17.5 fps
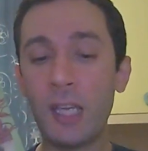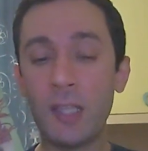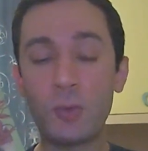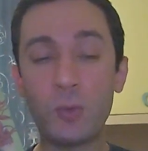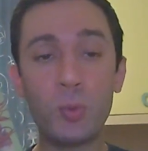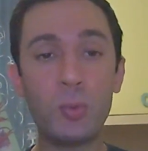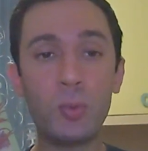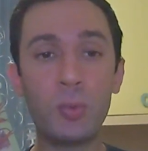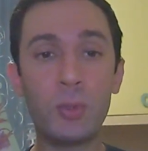
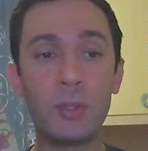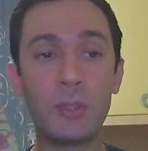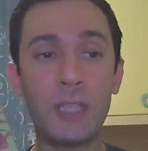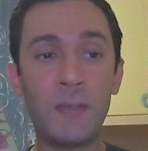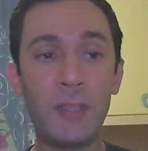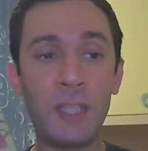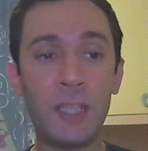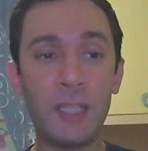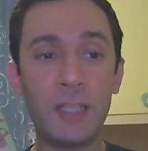e tu
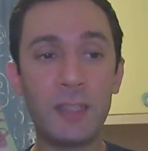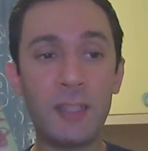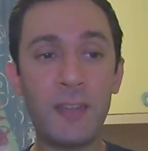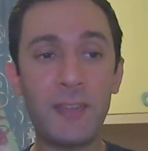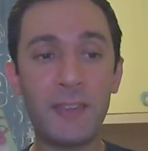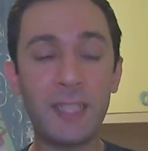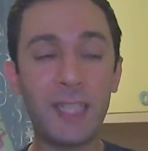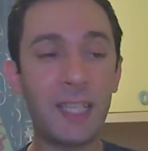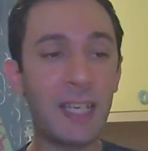devi
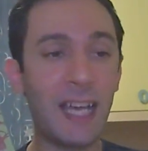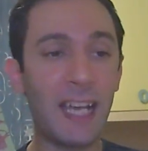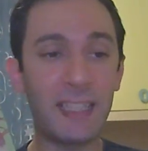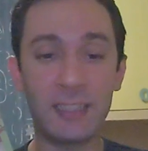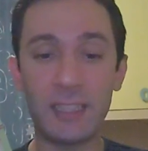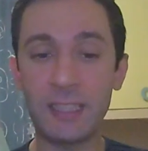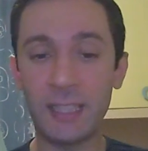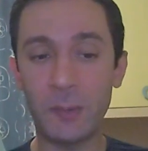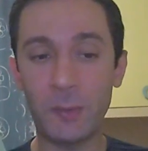
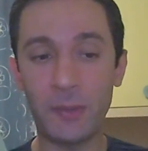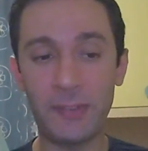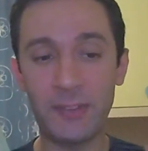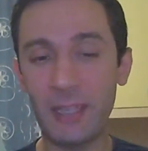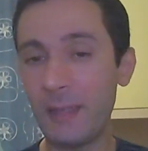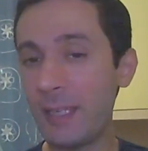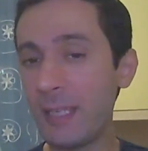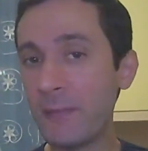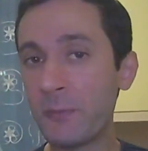districarti tra
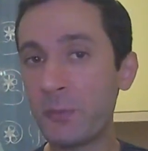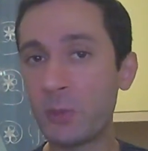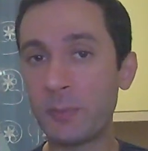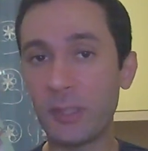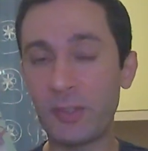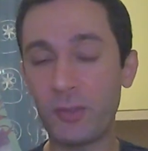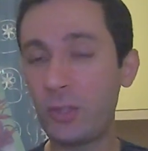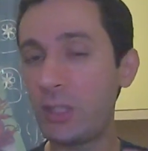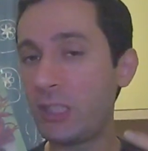queste
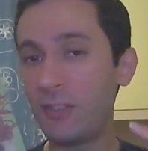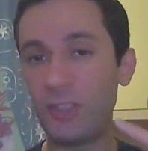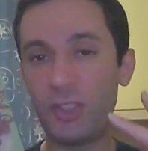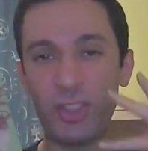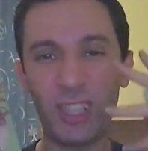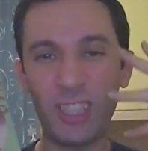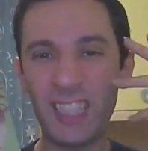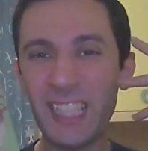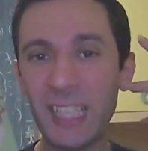informazioni, devi
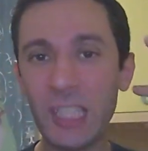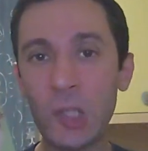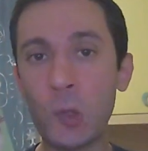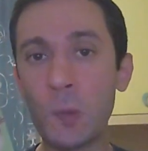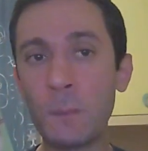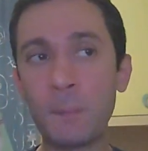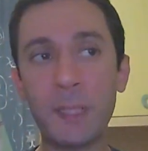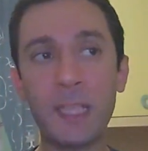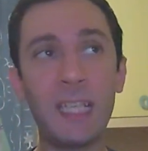cercare di
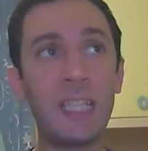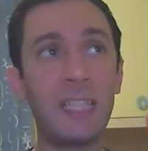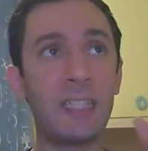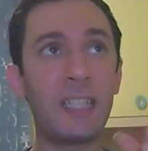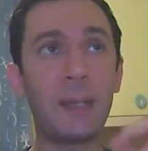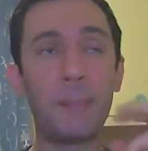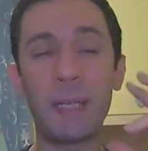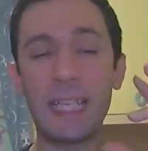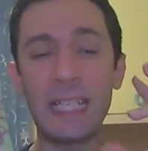
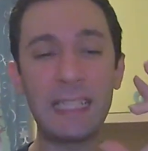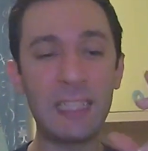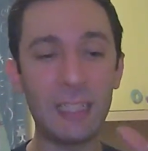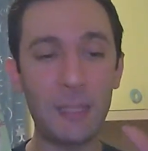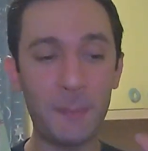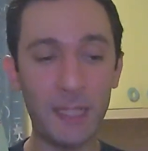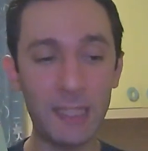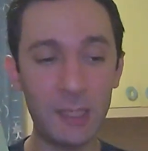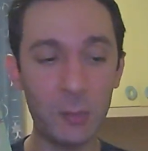comprendere, magari
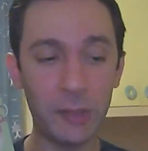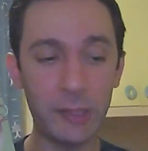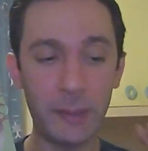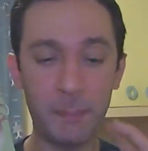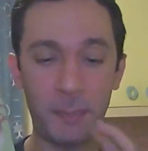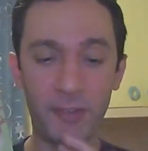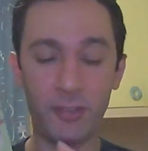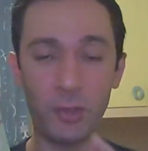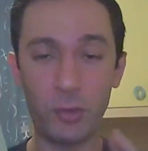ti perdi
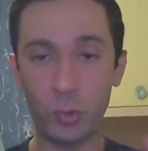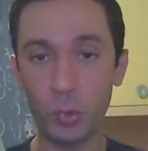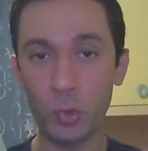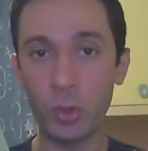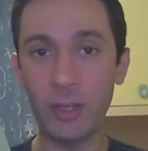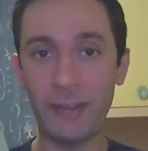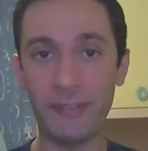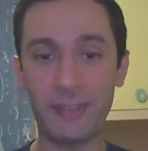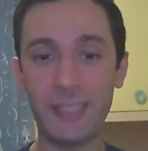qualche passaggio
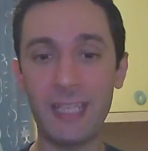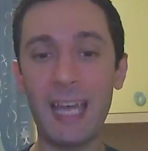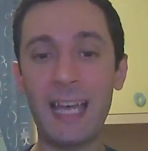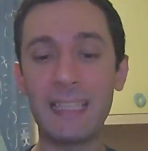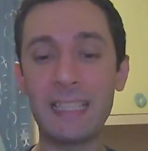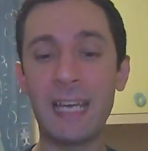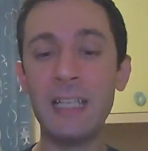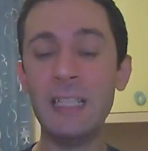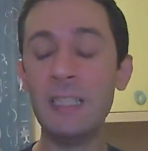lungo la
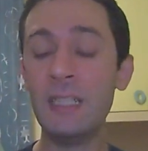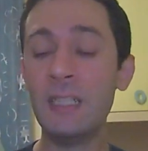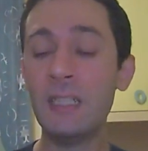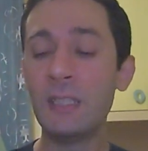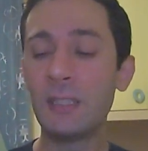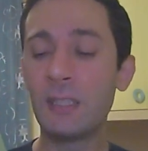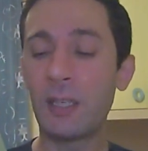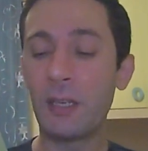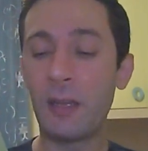strada.
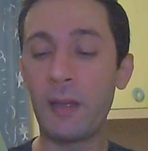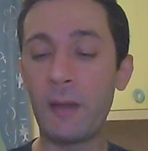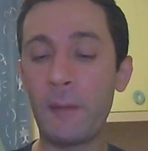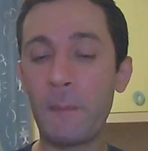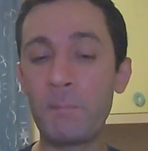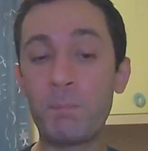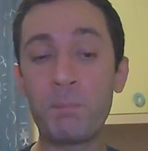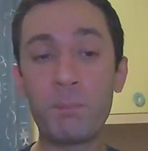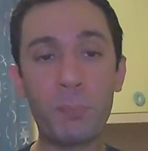
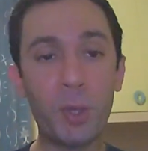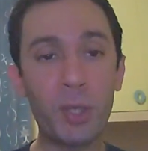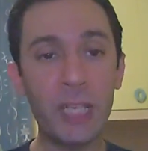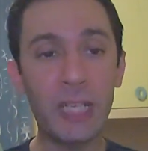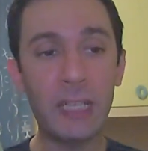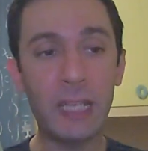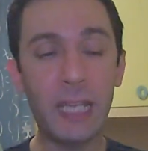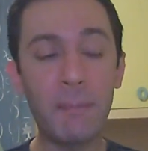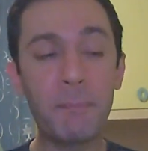Uh, poi
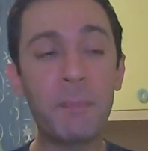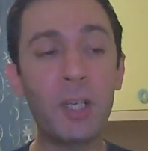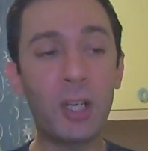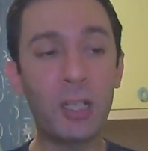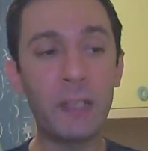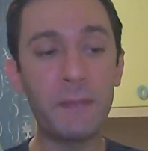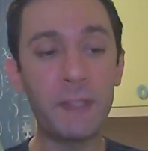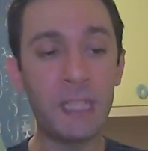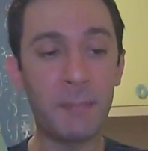eh, però
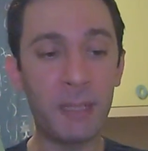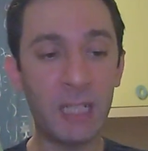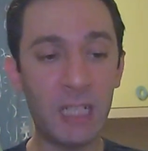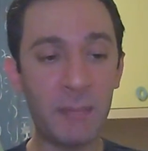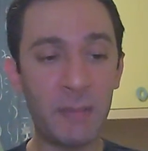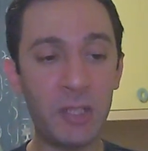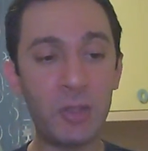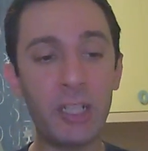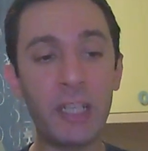alla fine, a
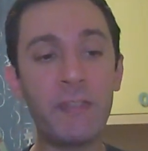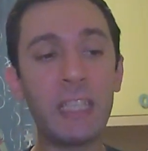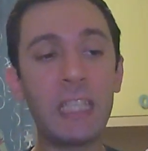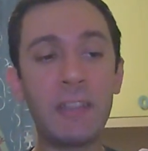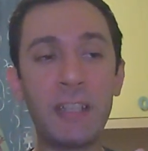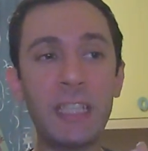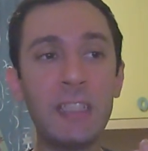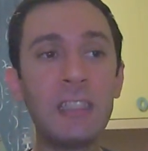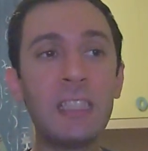mano che
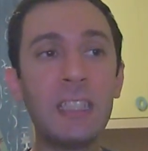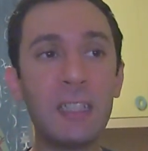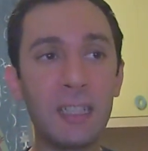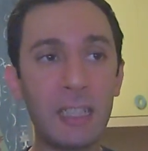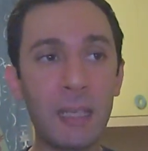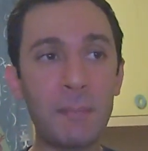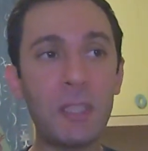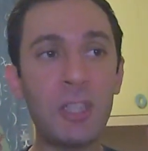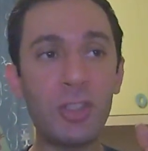vai avanti,
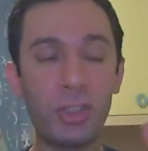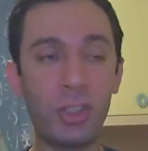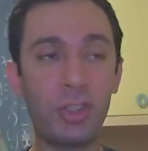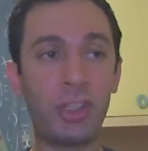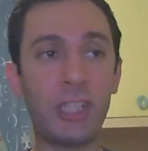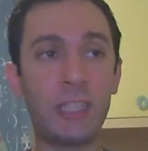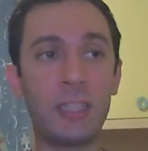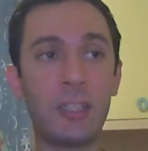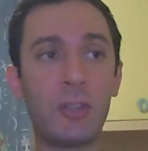capisci
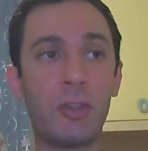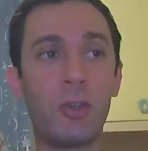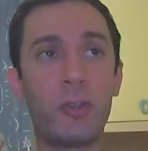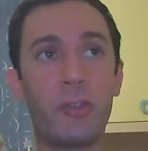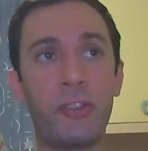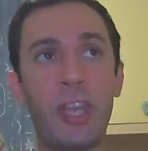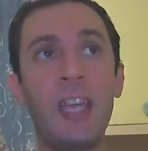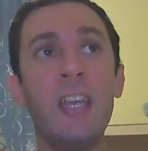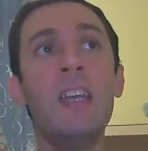certe
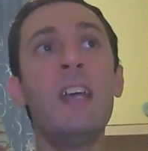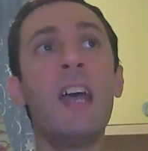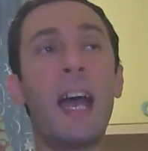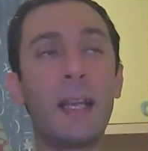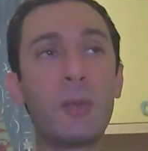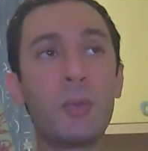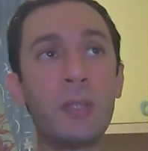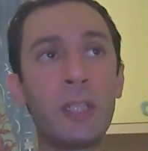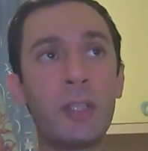cose.
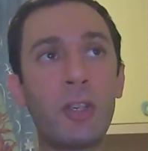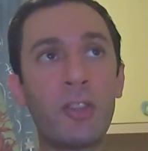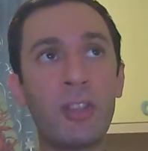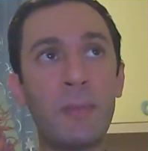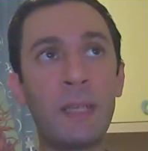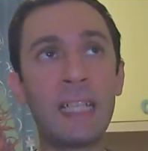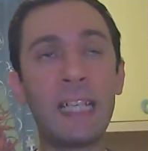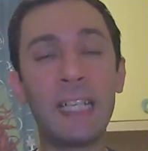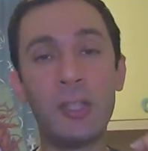Alcune
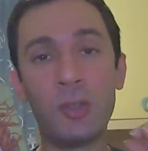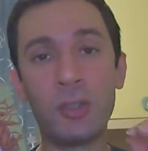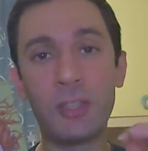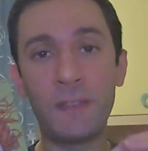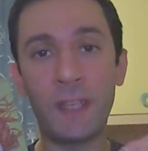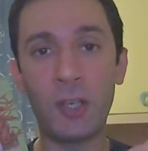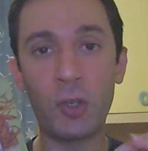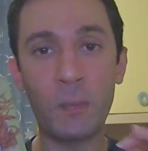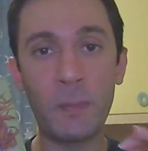cose magari non
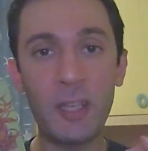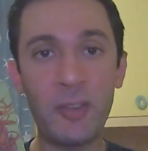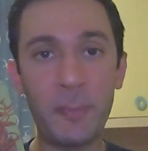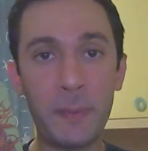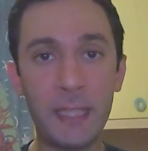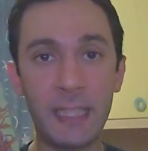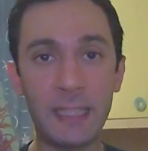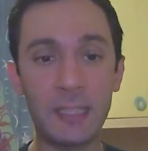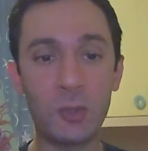ti vengono mai
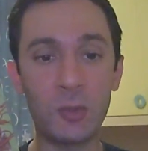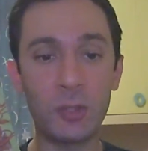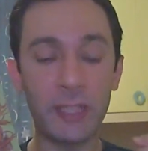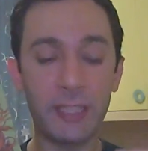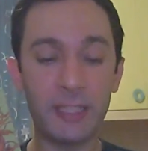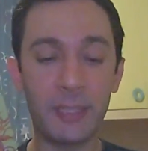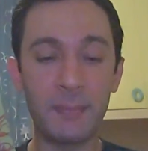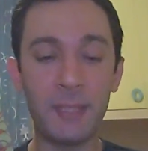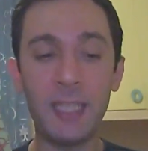spiegate
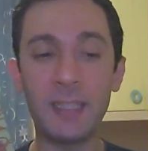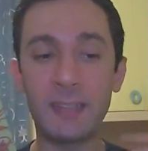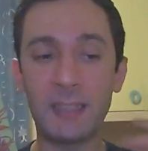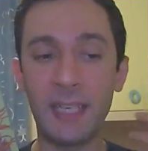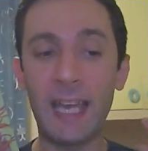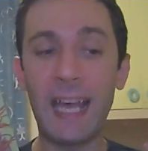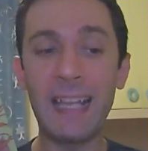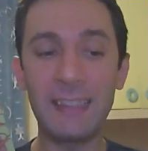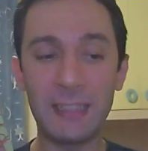
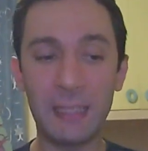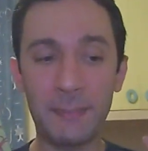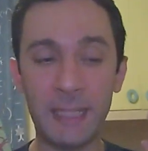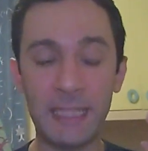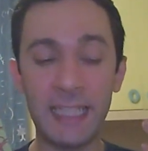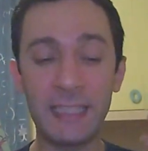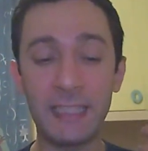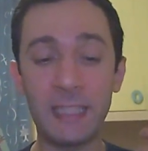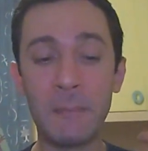concretamente, altre
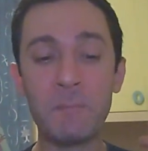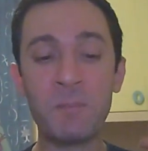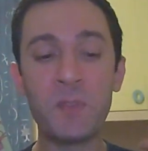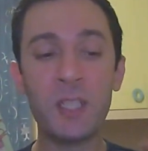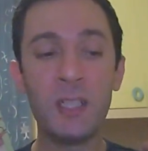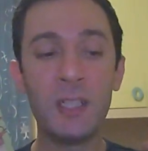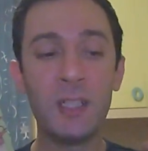magari